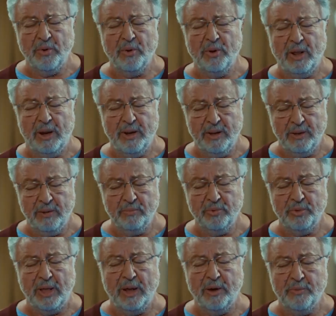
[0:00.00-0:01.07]
Ben onları
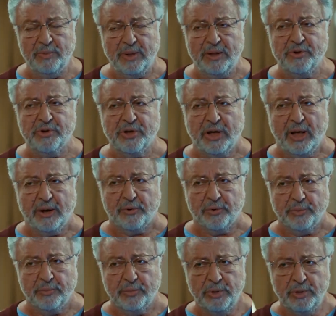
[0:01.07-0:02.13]
bunalımdan
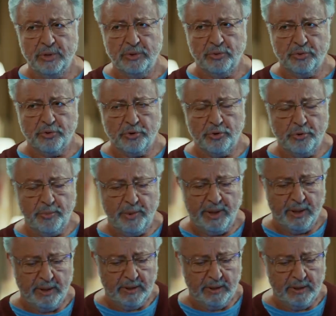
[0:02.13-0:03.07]
çıkarırım. duş önüme.